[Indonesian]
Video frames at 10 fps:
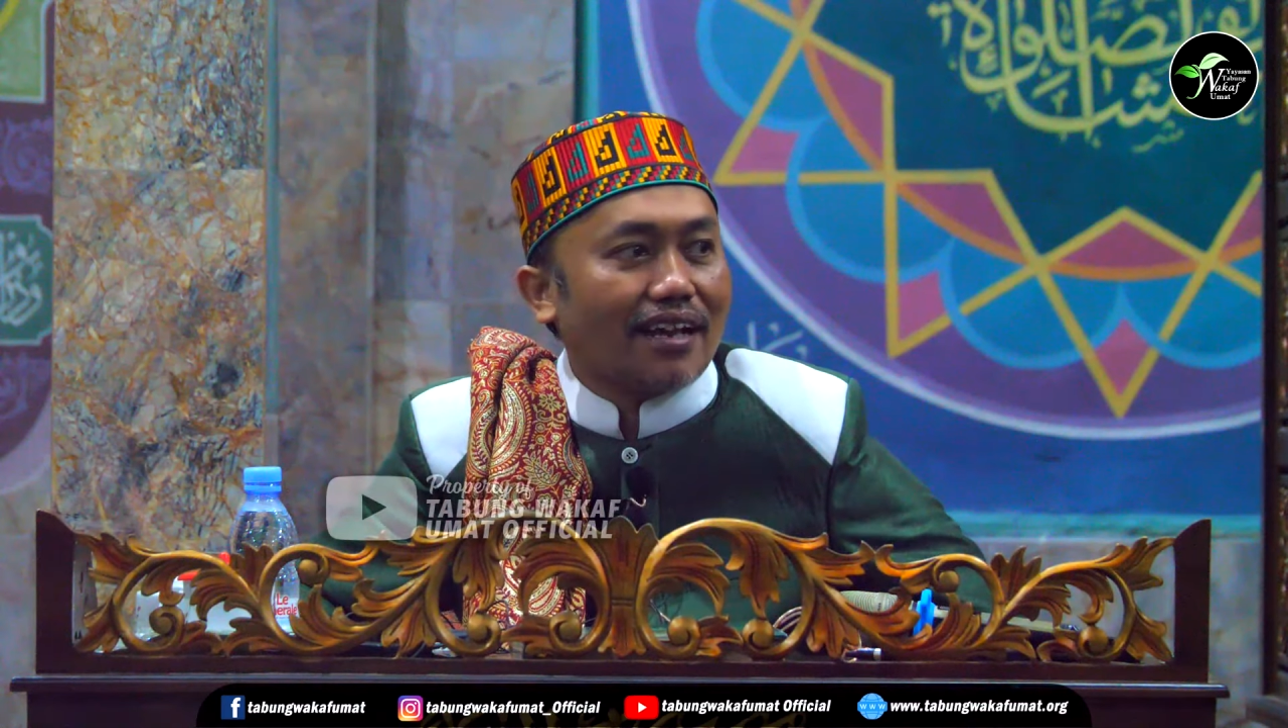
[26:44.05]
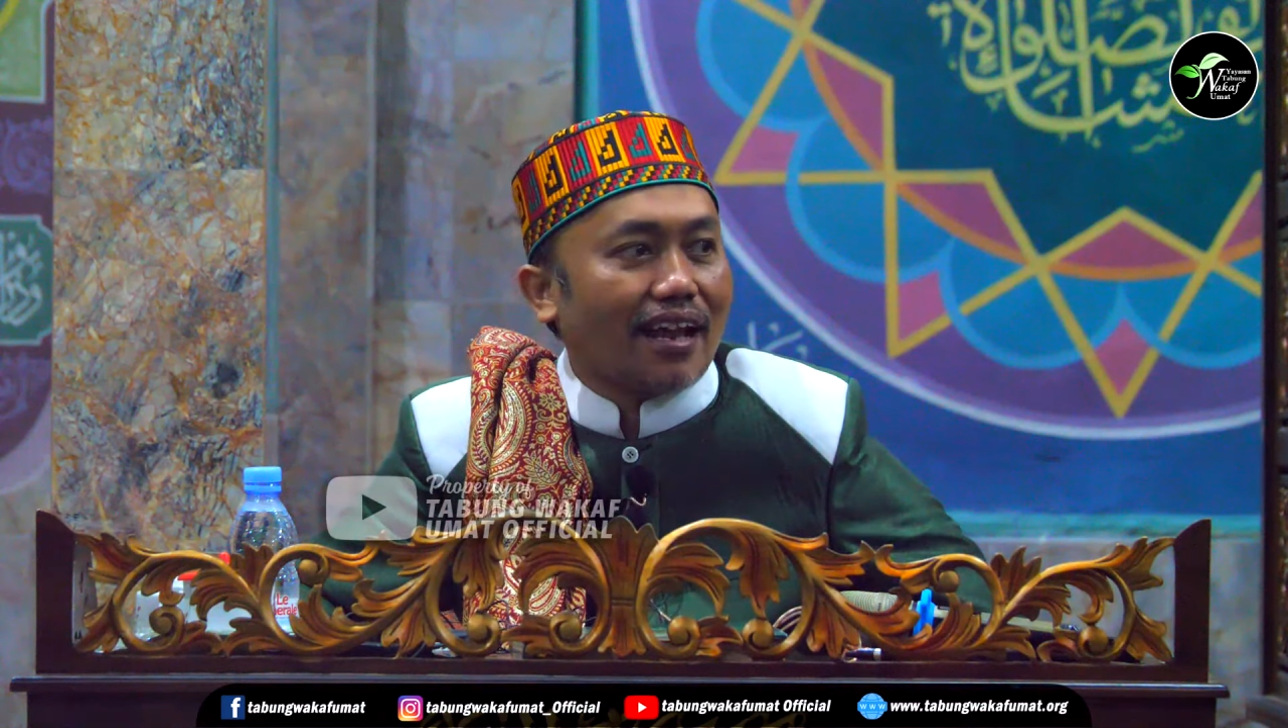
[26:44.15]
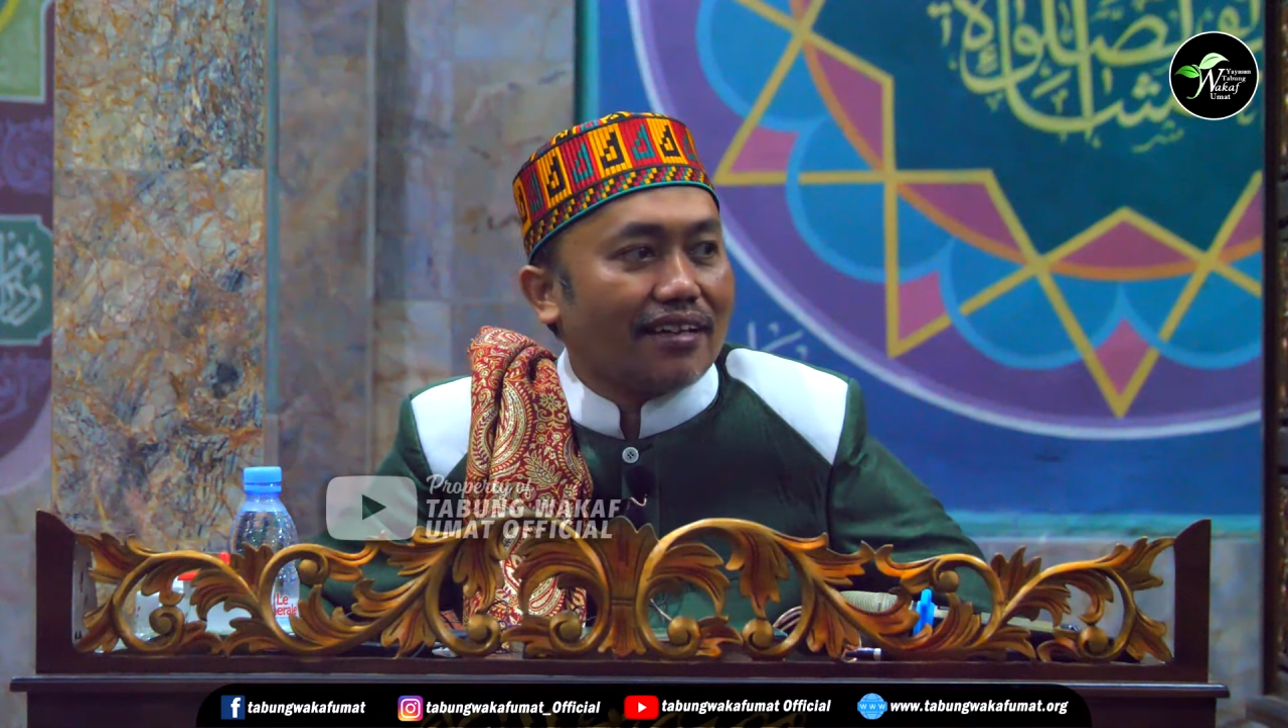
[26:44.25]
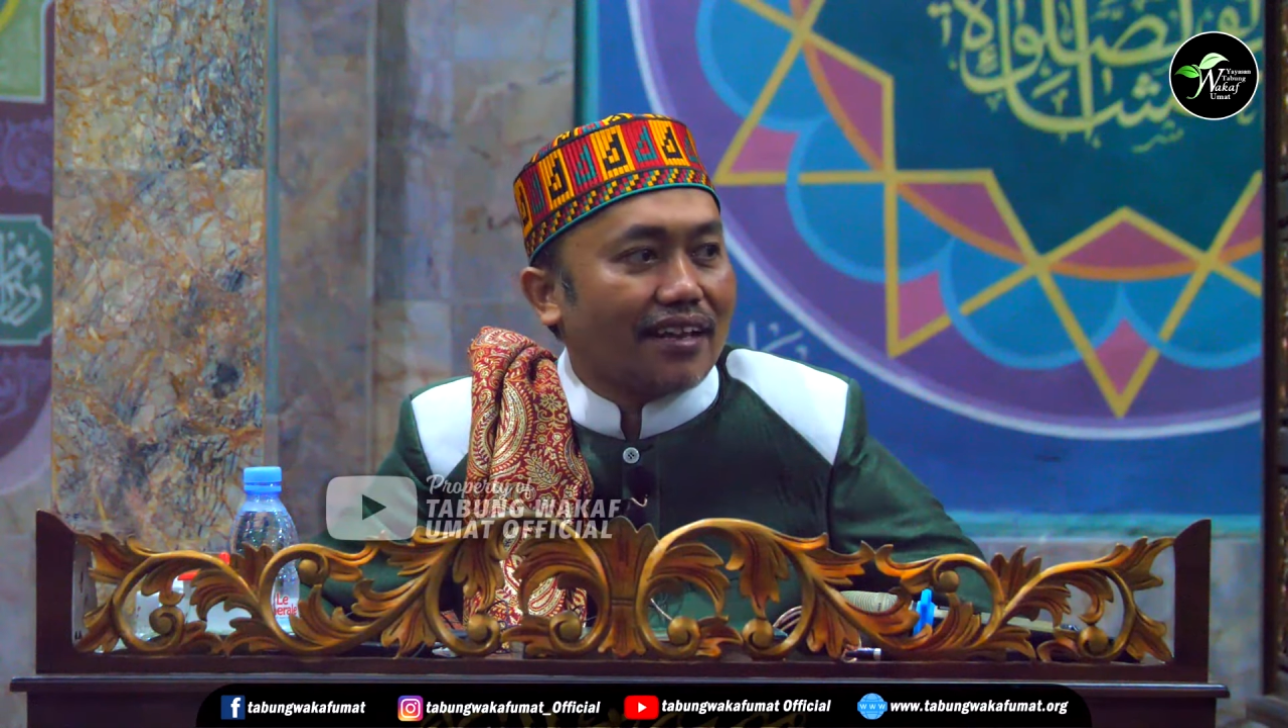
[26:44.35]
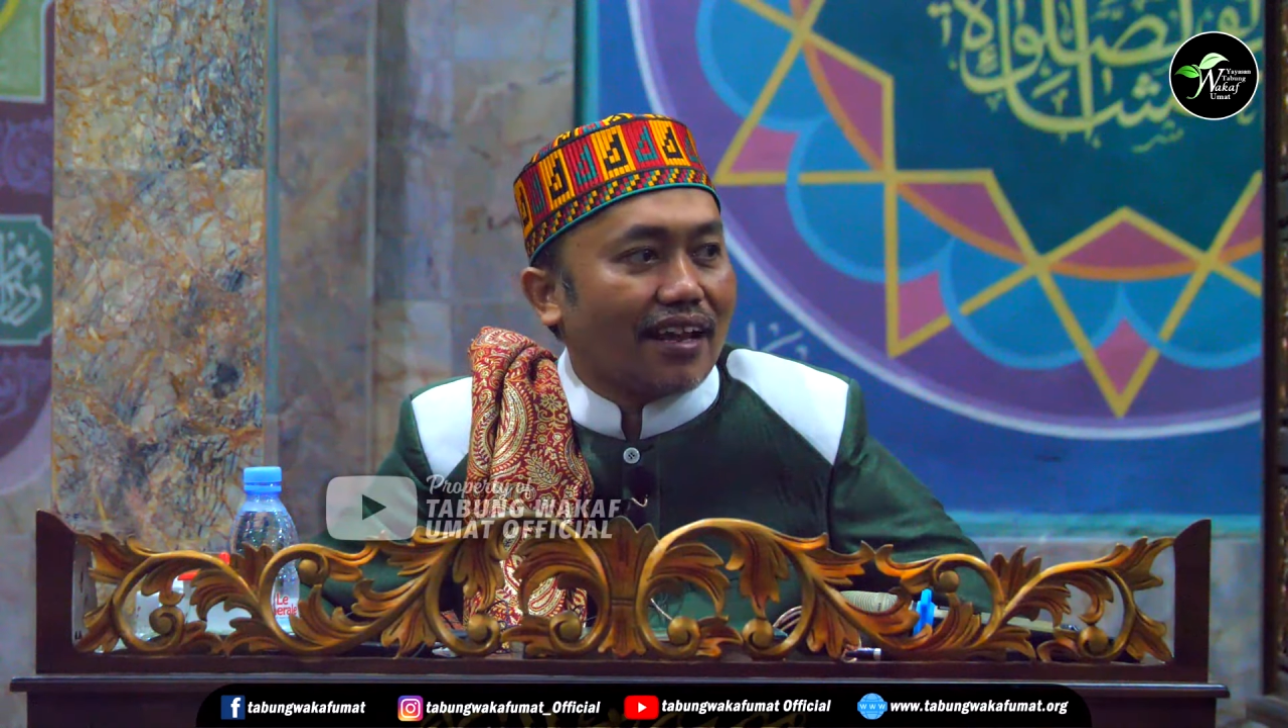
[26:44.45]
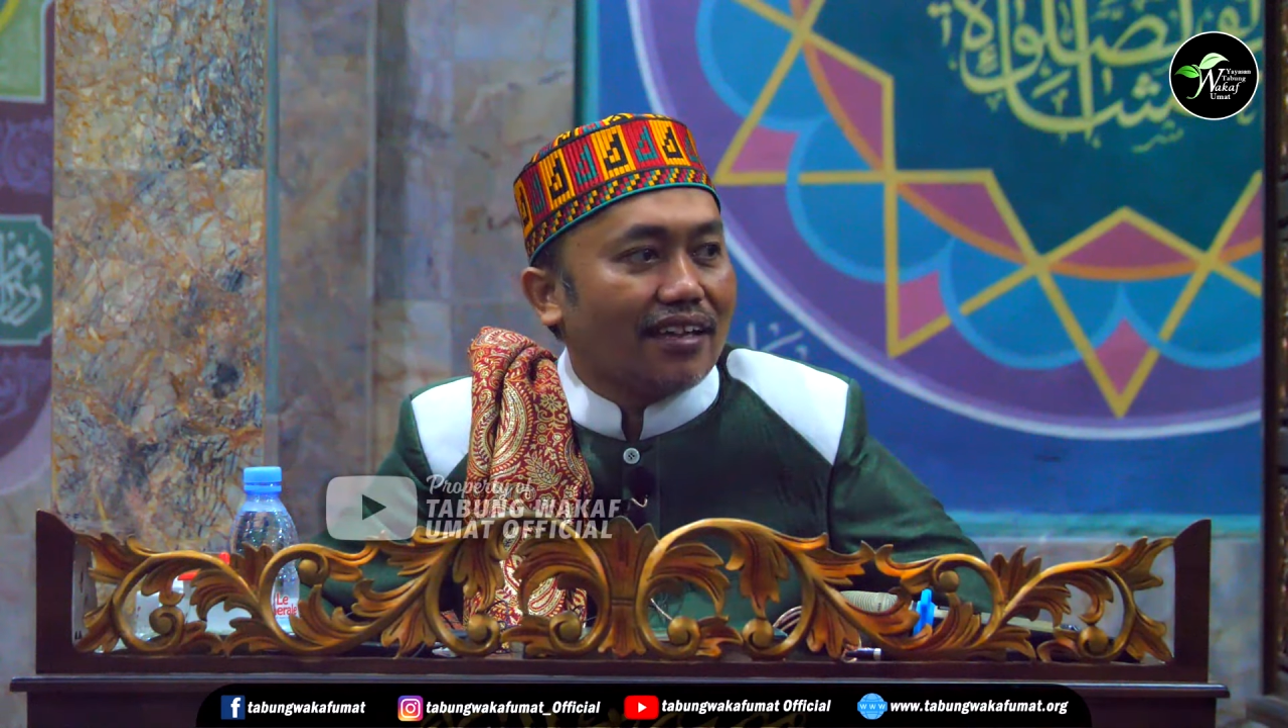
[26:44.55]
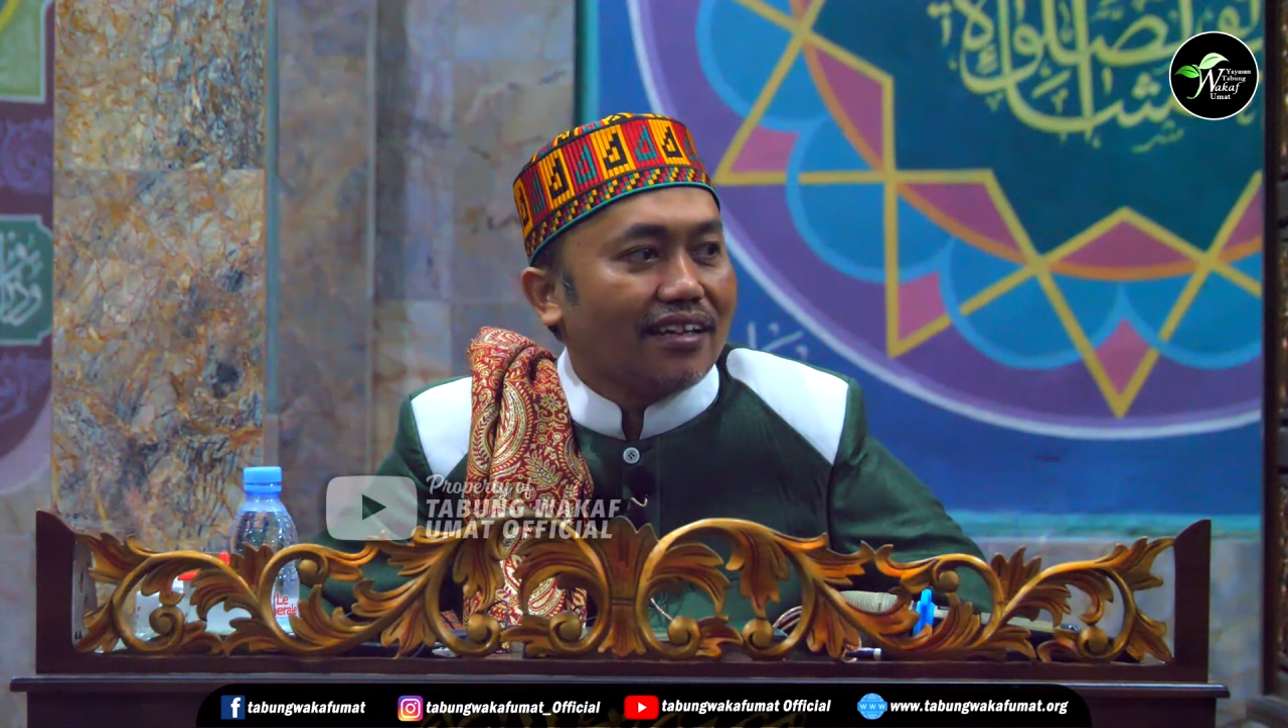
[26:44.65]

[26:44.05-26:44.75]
gak ada.